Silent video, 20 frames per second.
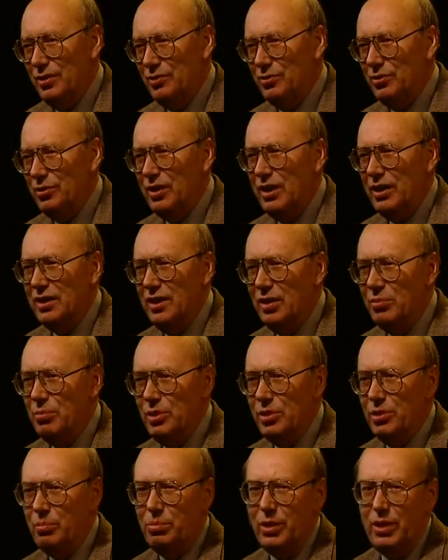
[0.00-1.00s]
ну, тогда
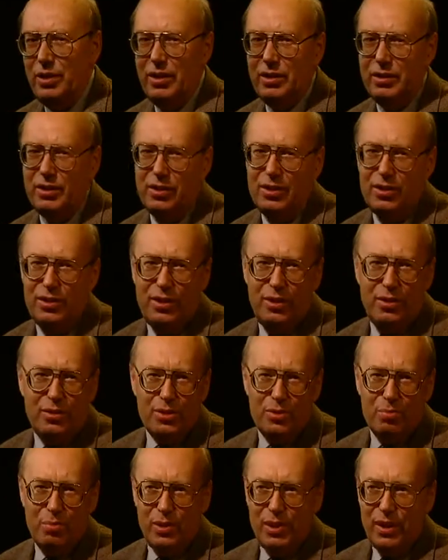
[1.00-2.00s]
было порядка
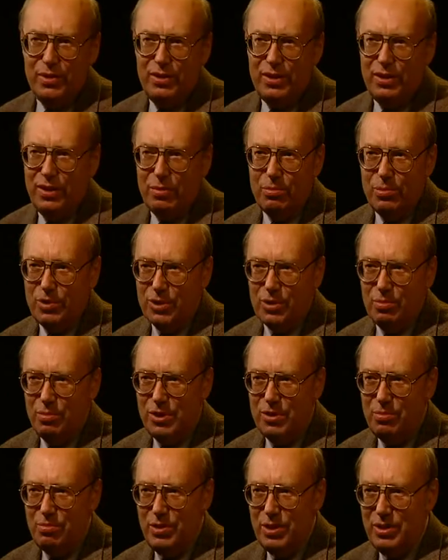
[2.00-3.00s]
4,5, может
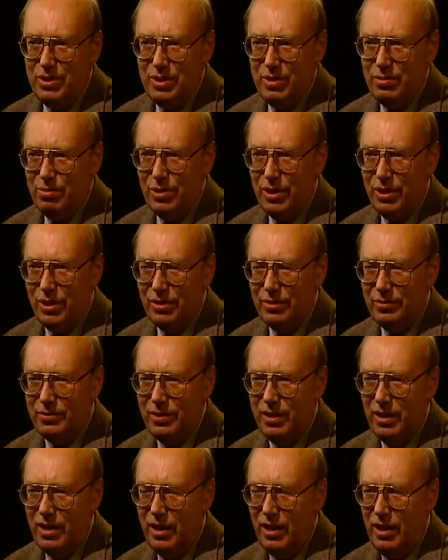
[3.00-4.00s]
быть, 5 баллов.